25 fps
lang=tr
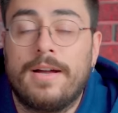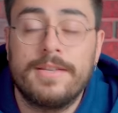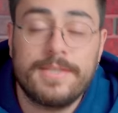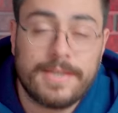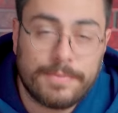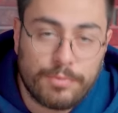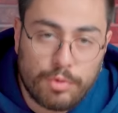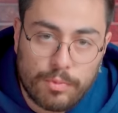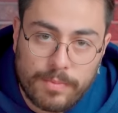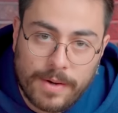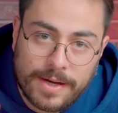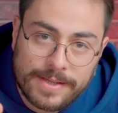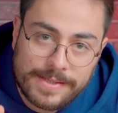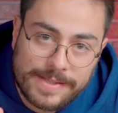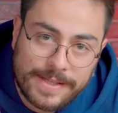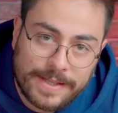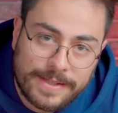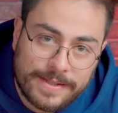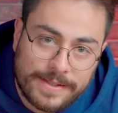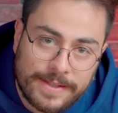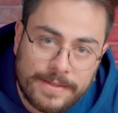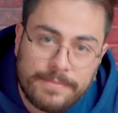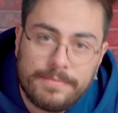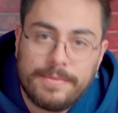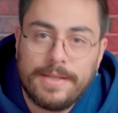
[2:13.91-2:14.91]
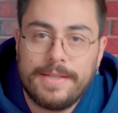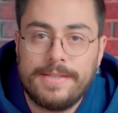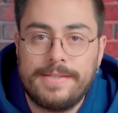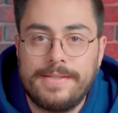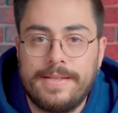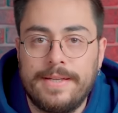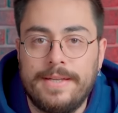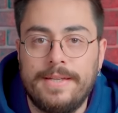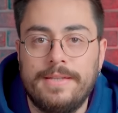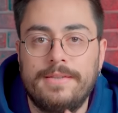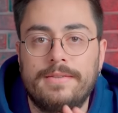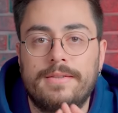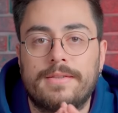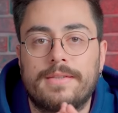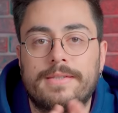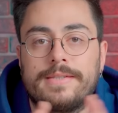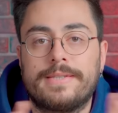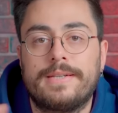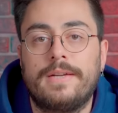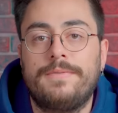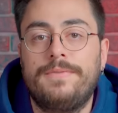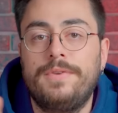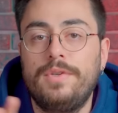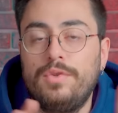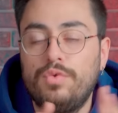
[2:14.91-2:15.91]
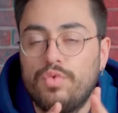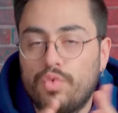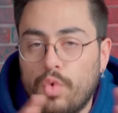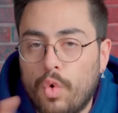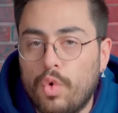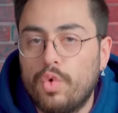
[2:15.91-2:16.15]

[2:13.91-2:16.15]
Ancak bu bahsettiğim desteğin trafiğin